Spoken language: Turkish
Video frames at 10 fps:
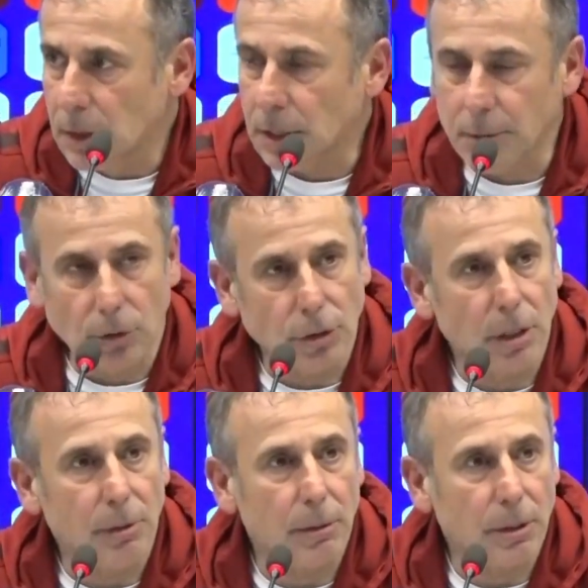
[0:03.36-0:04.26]
Hikmet Hoca
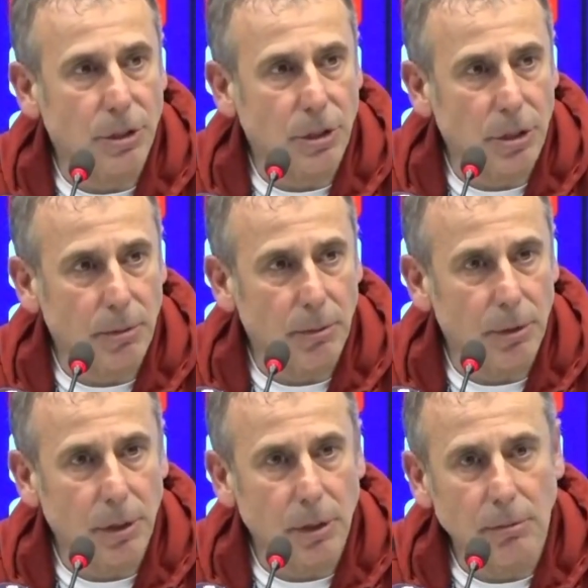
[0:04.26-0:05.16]
ile beraber çıkış yapan
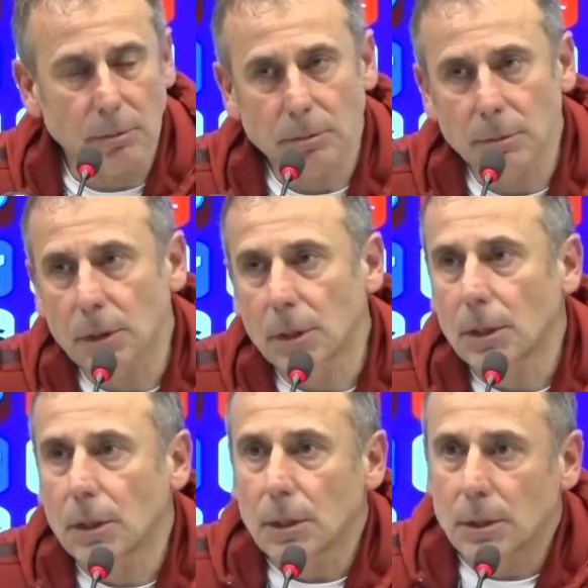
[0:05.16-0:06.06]
bir takım.
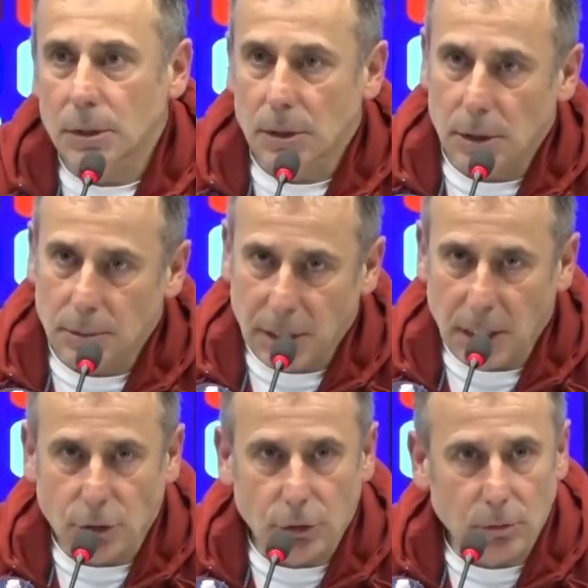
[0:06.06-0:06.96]
Ee,
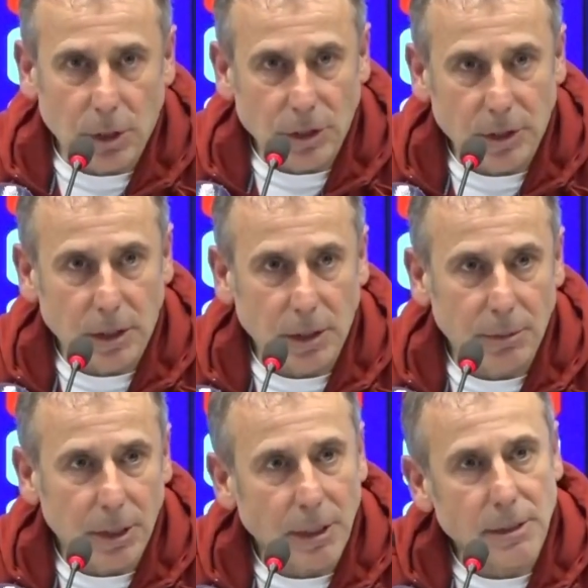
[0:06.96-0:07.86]
birkaç konu
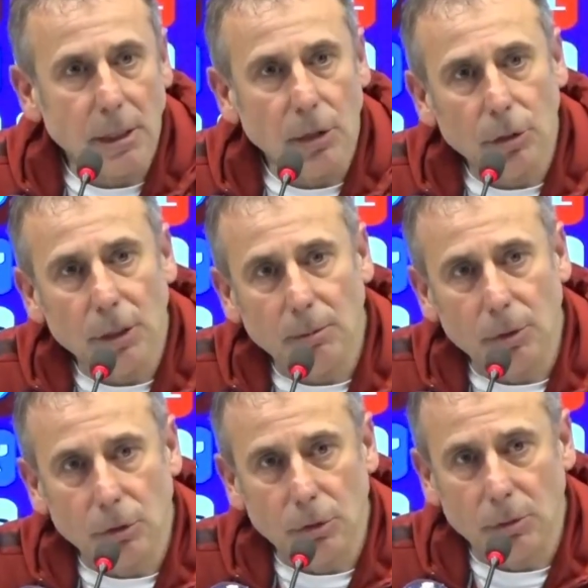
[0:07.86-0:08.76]
başlıklarından bir tanesi en
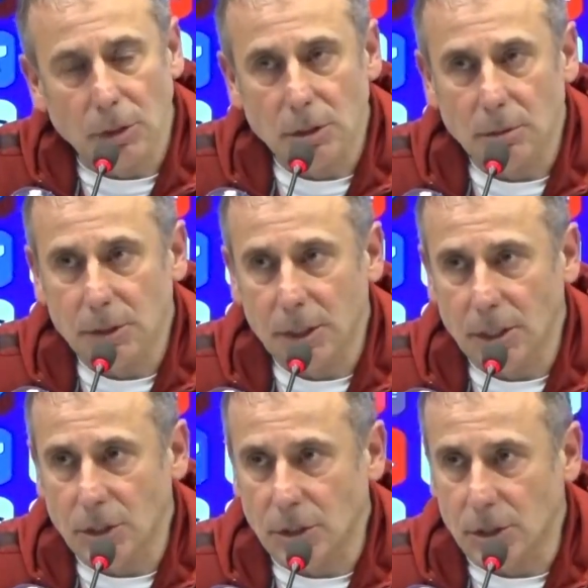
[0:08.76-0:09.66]
önemli konu başlığı bir
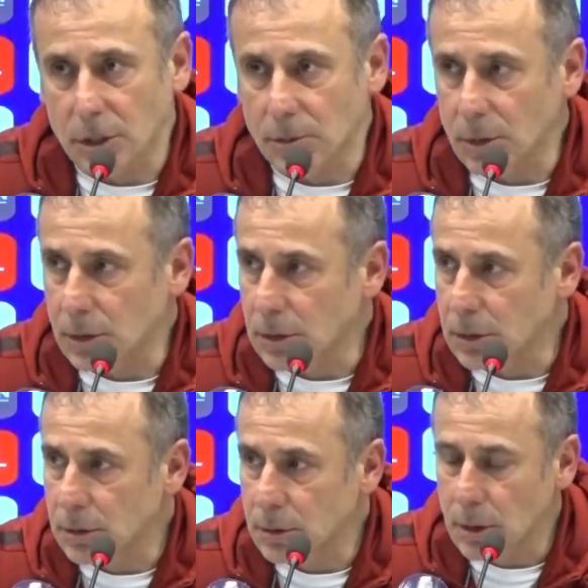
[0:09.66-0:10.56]
geçiş takımıydı.
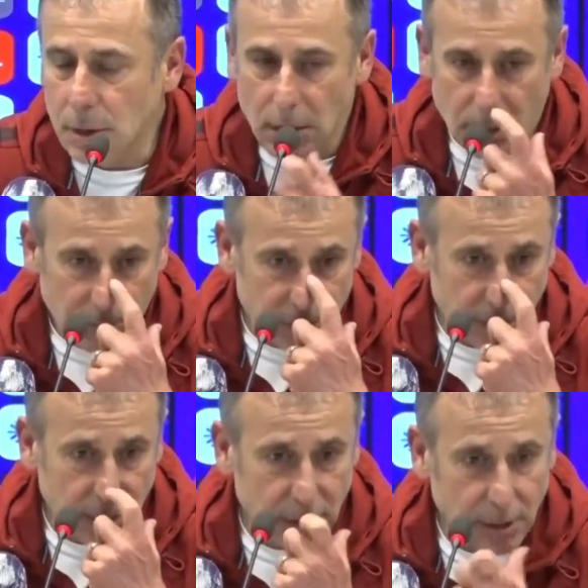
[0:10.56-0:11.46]
Biz
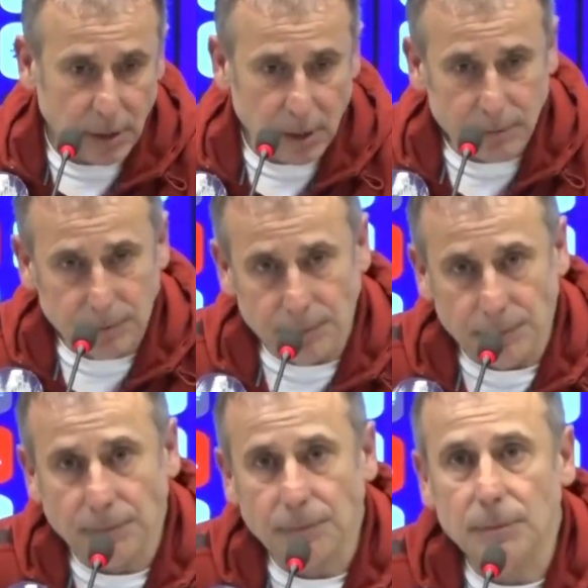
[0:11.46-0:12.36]
ilk yarıda
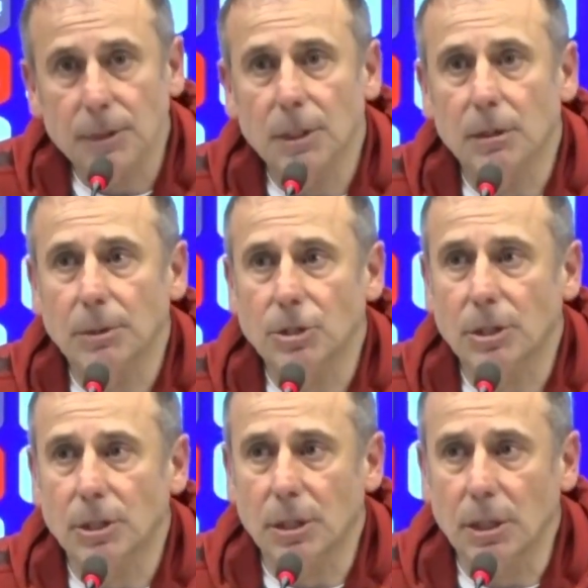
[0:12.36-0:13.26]
45
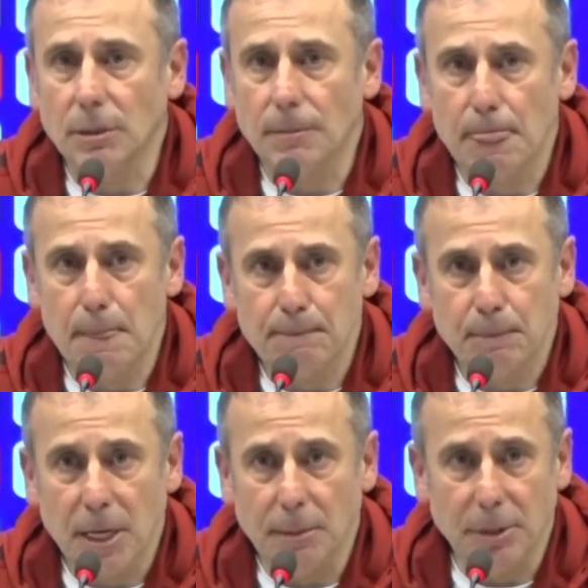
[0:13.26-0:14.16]
dakika
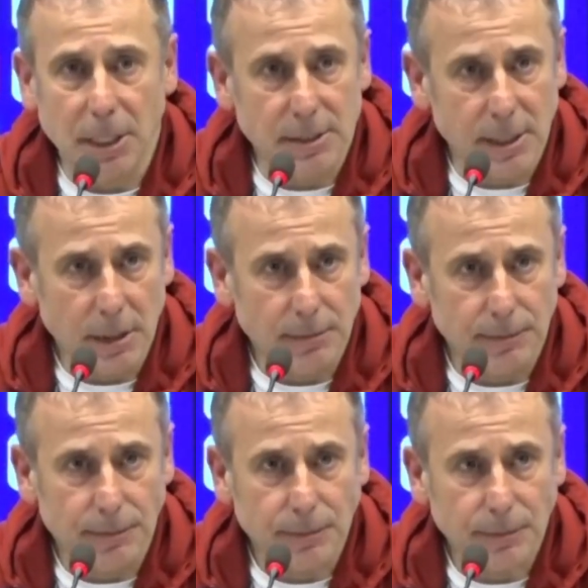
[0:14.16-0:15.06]
hem bireysel
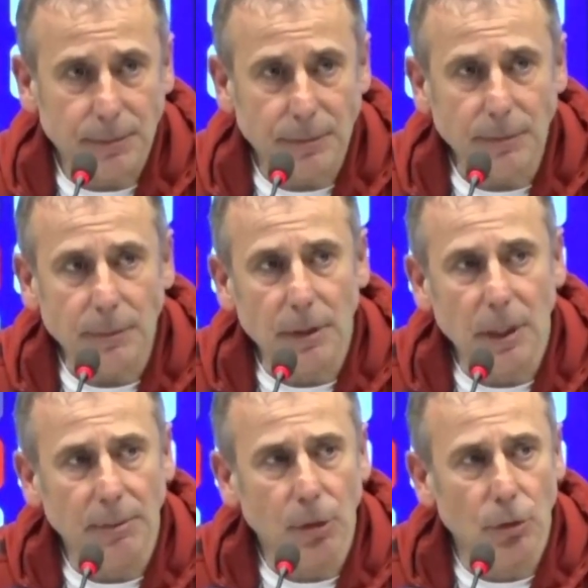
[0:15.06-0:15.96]

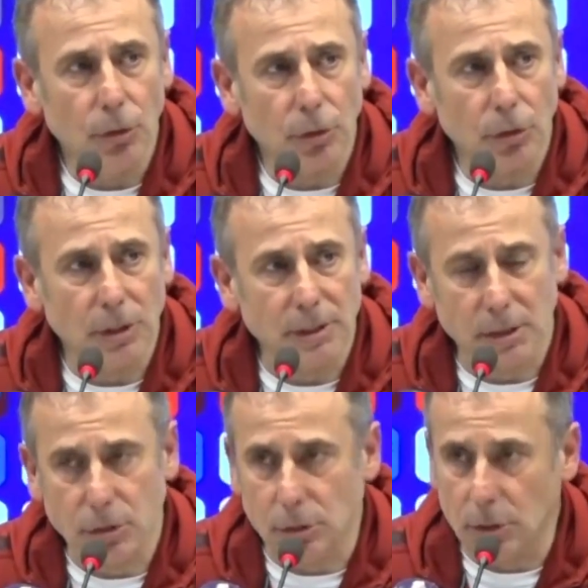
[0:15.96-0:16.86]
hem de oyun
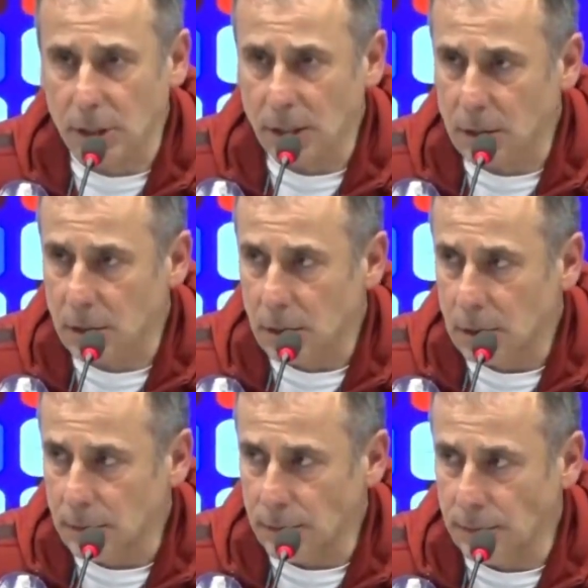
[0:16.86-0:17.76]
organizasyonu olarak
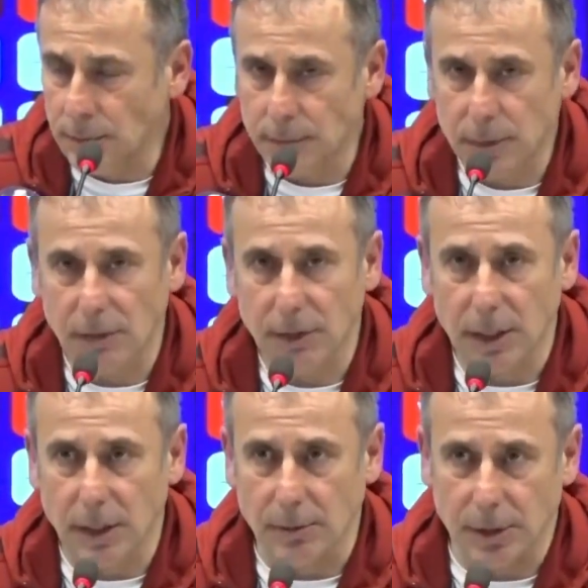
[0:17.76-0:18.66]

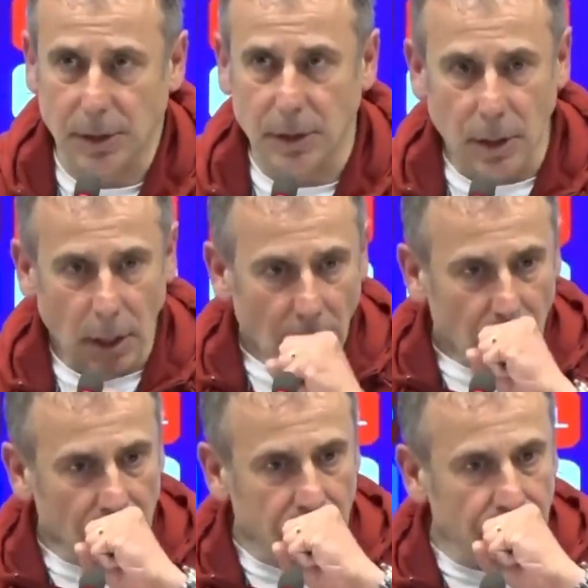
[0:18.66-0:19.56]
devreye giremedik.
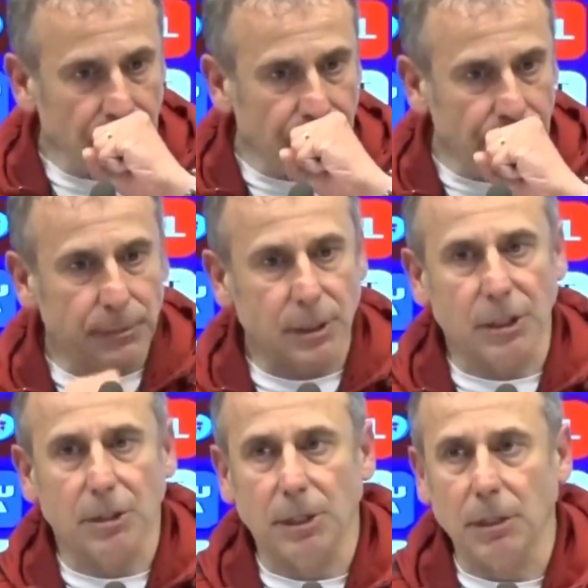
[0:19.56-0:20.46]

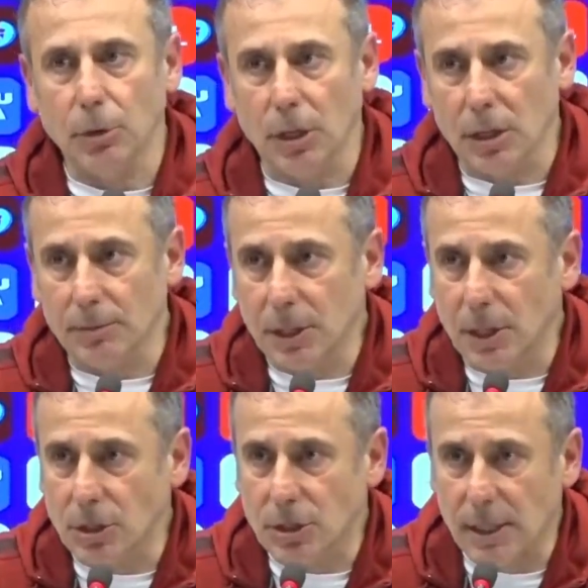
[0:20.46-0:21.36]
Rakibe de bu anlamda
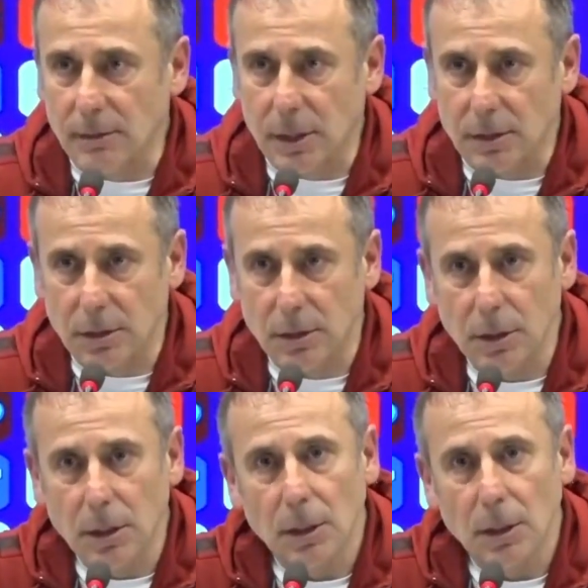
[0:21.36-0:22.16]
geçişler verdik.